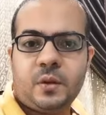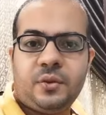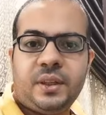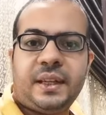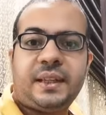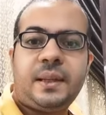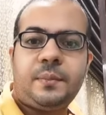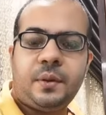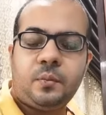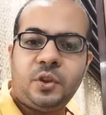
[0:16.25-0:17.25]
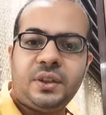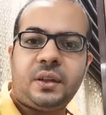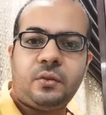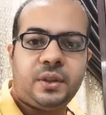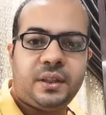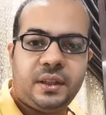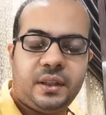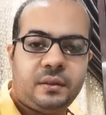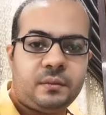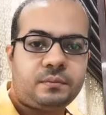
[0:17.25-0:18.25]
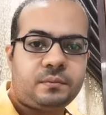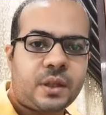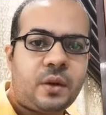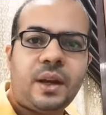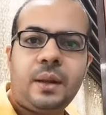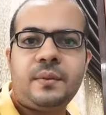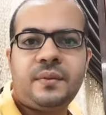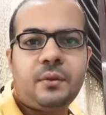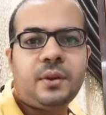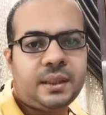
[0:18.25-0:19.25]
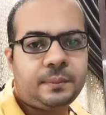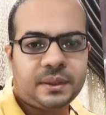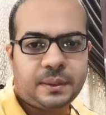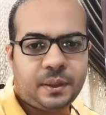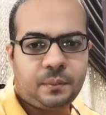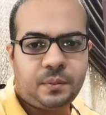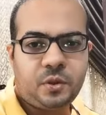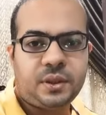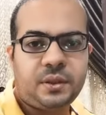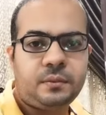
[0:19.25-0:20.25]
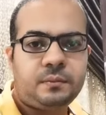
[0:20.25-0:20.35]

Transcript: وتختبر منتج واتنين او غالبا في الاول هتبدا طبعا بمنتج